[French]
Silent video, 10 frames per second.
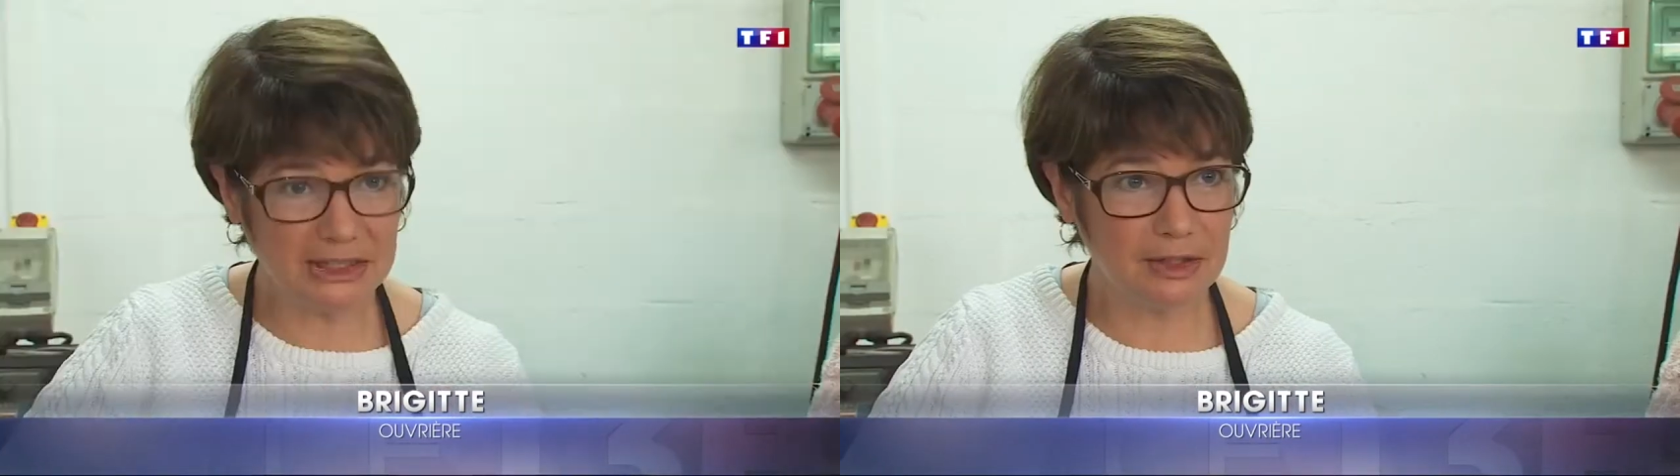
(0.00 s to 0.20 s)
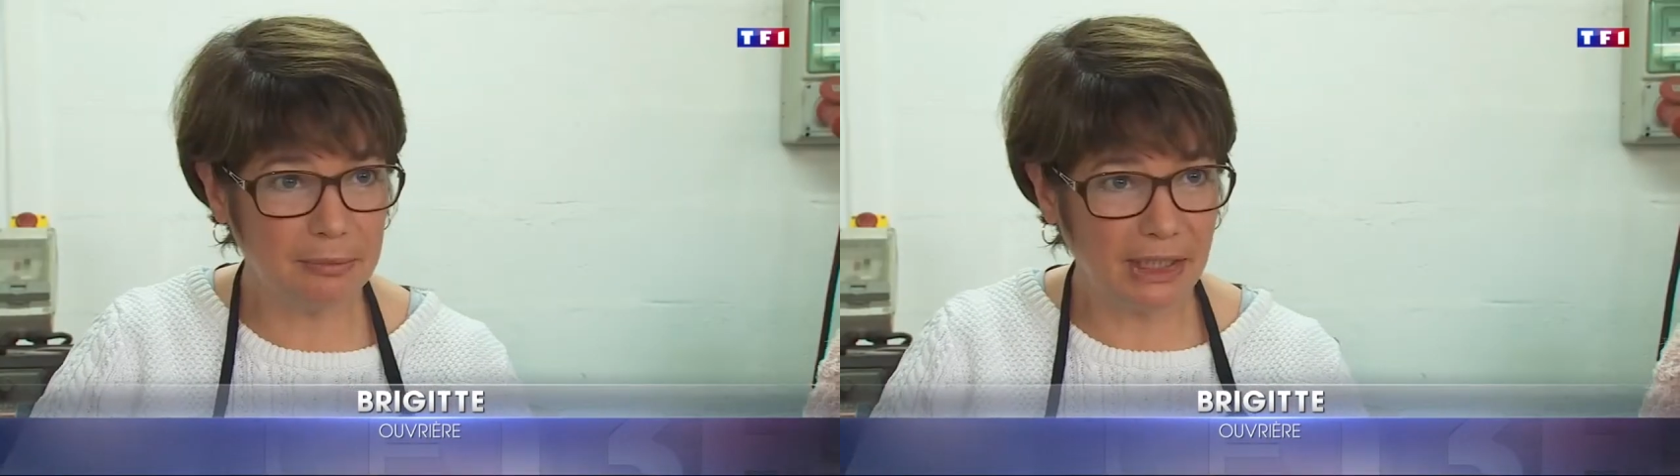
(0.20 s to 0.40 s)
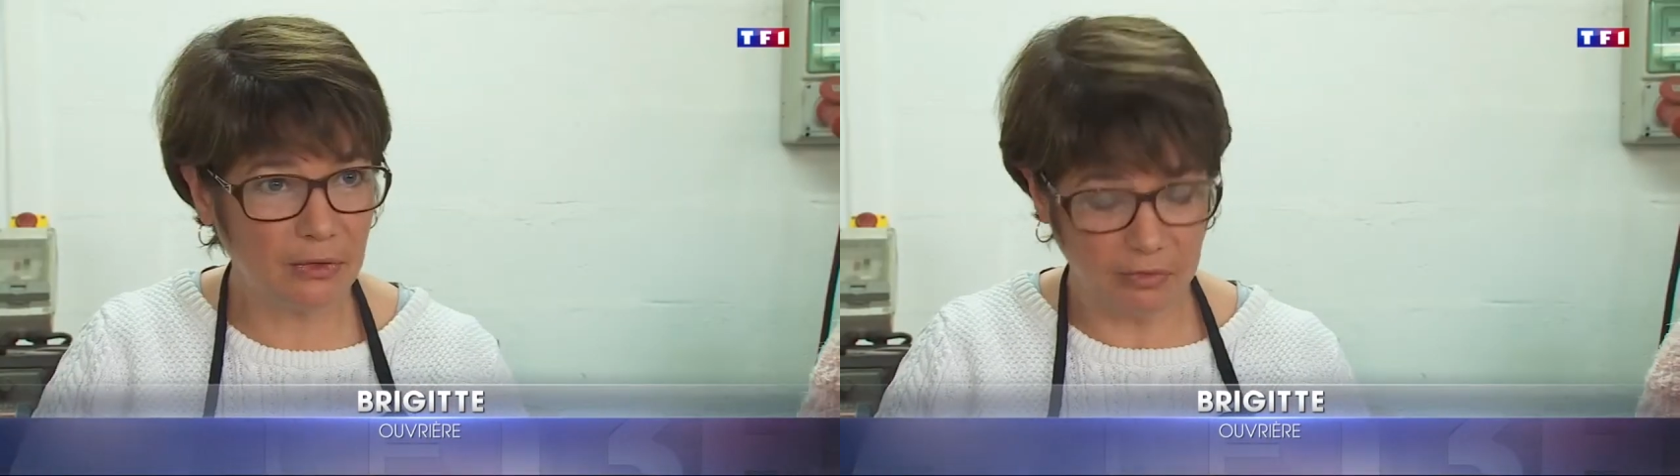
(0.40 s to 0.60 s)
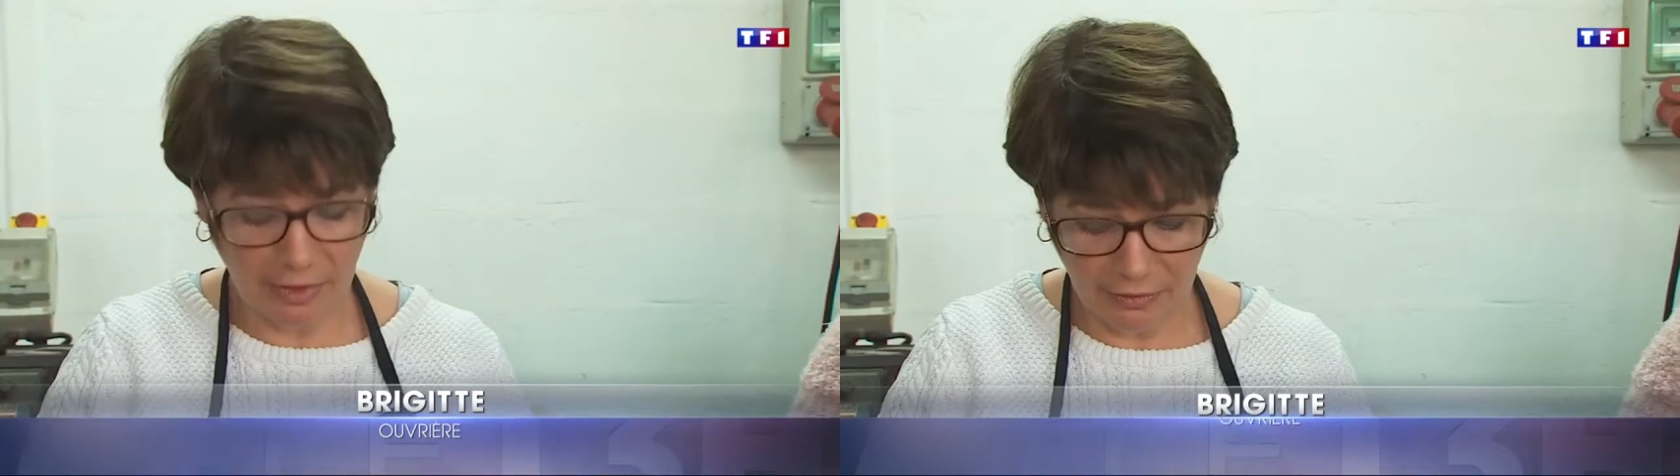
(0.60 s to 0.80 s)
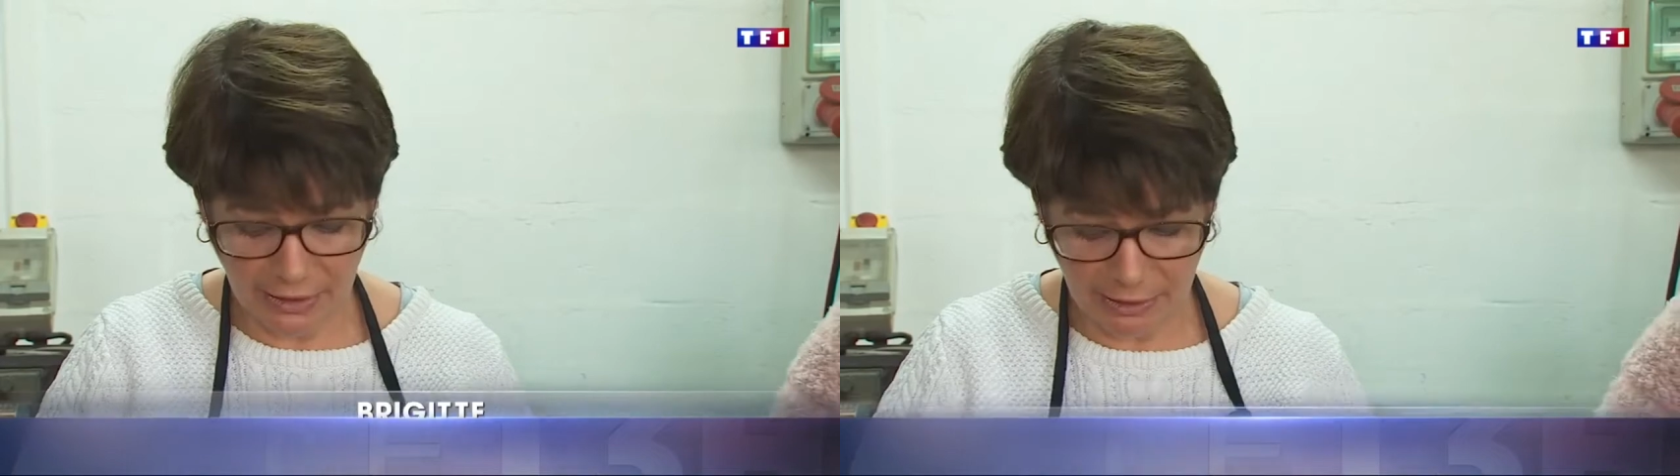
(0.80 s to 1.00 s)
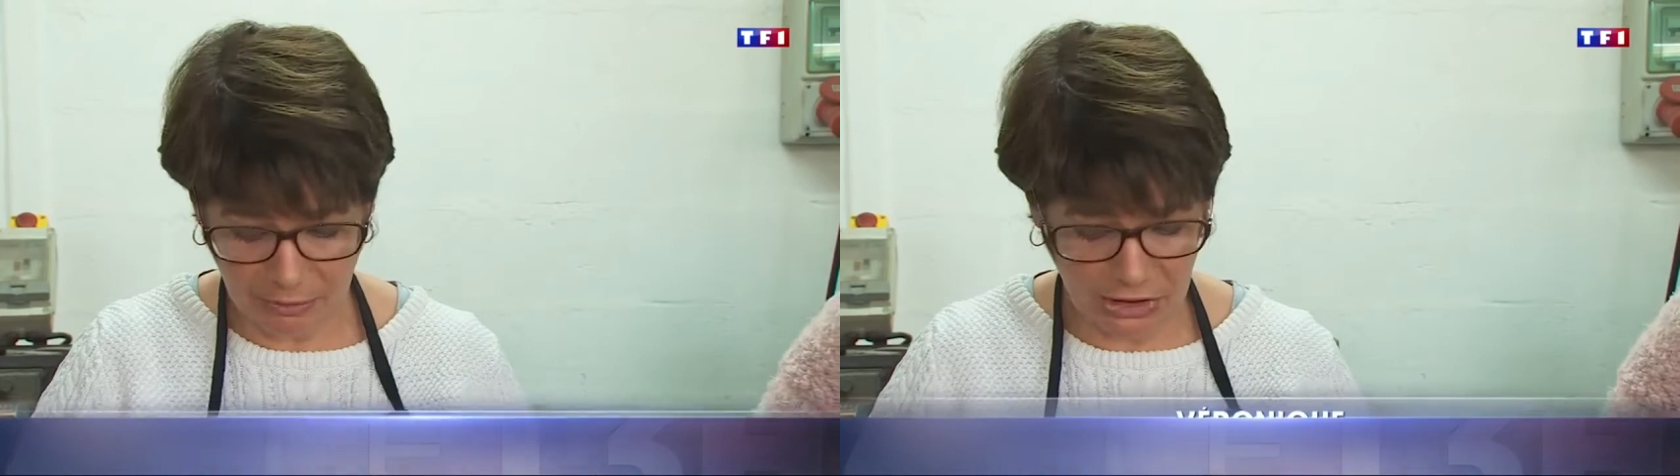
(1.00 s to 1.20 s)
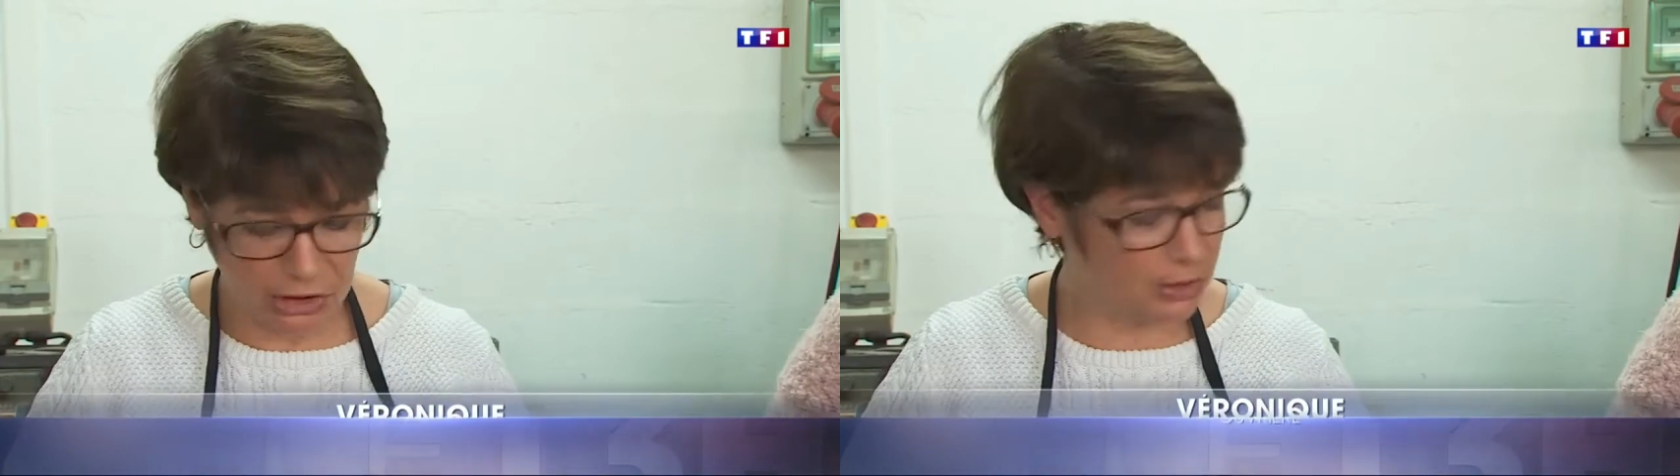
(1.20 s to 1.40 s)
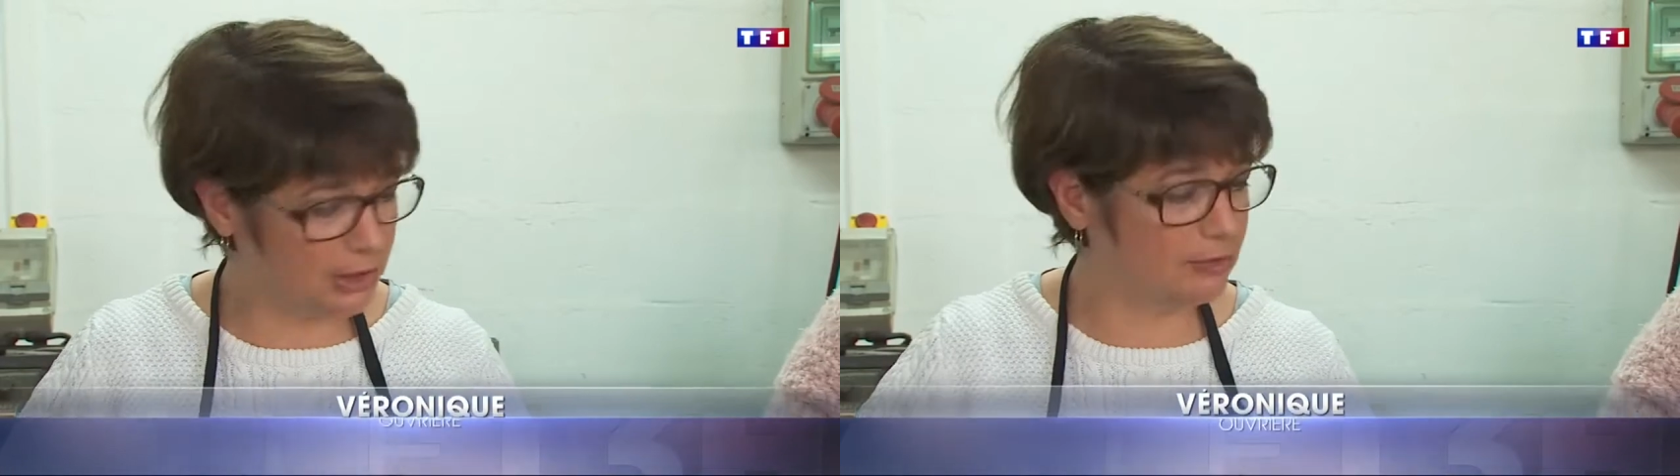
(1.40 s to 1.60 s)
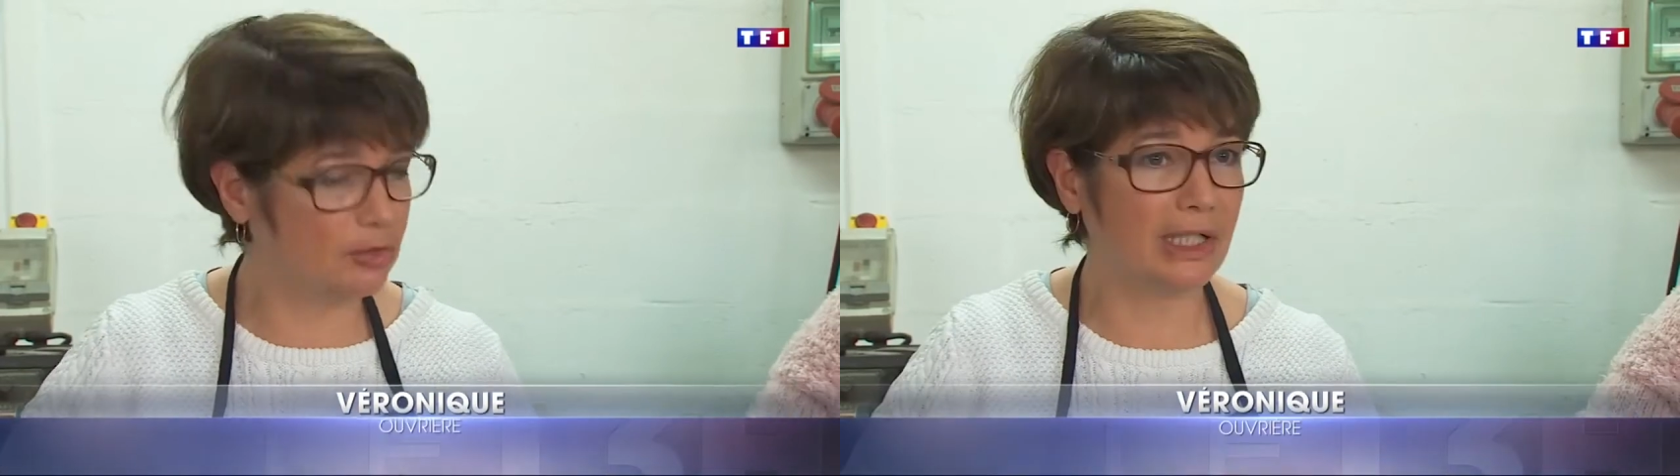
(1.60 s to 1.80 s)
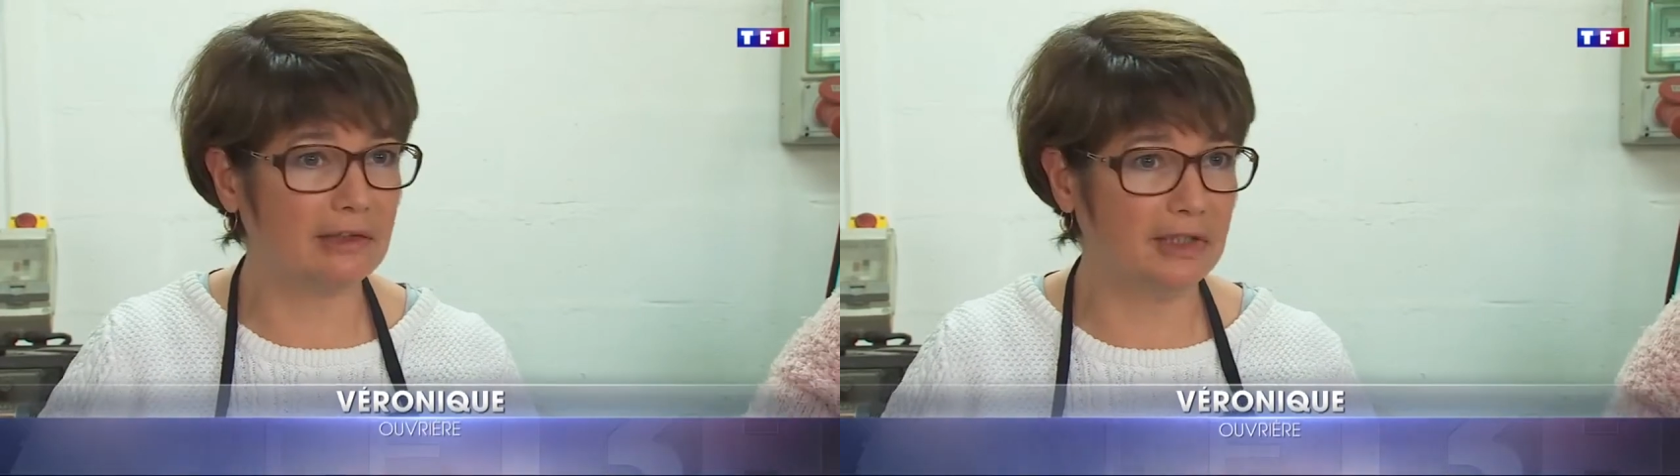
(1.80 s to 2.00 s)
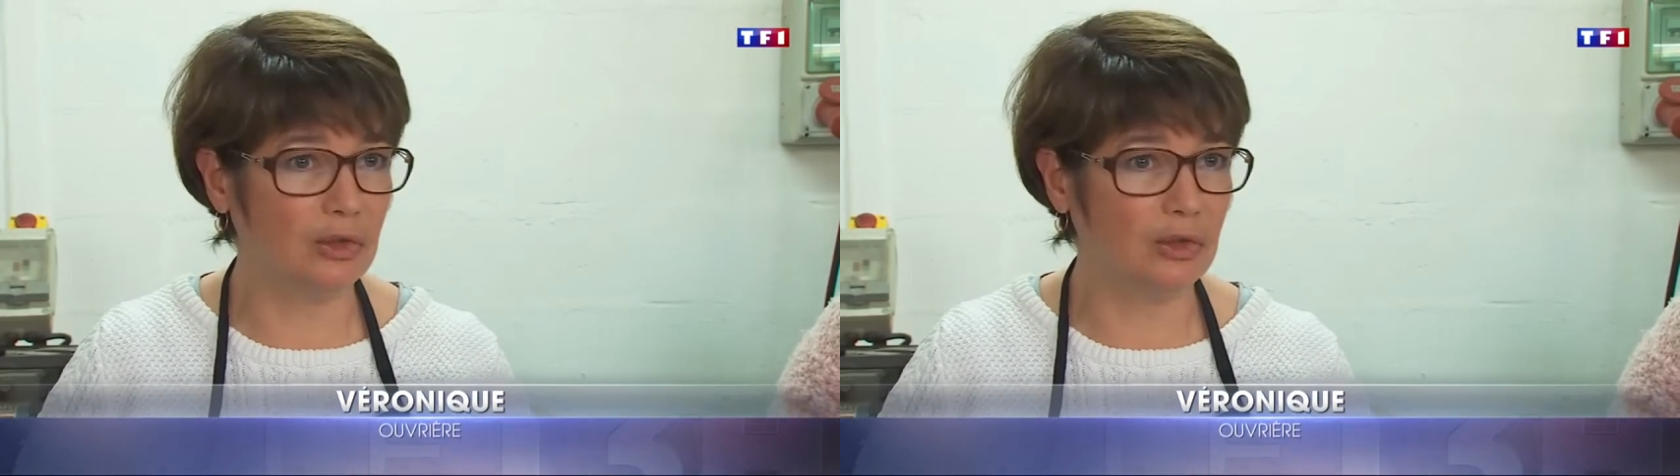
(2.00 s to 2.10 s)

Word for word: bah, j'espère qu'on va avoir des petits jeunes qui vont arriver,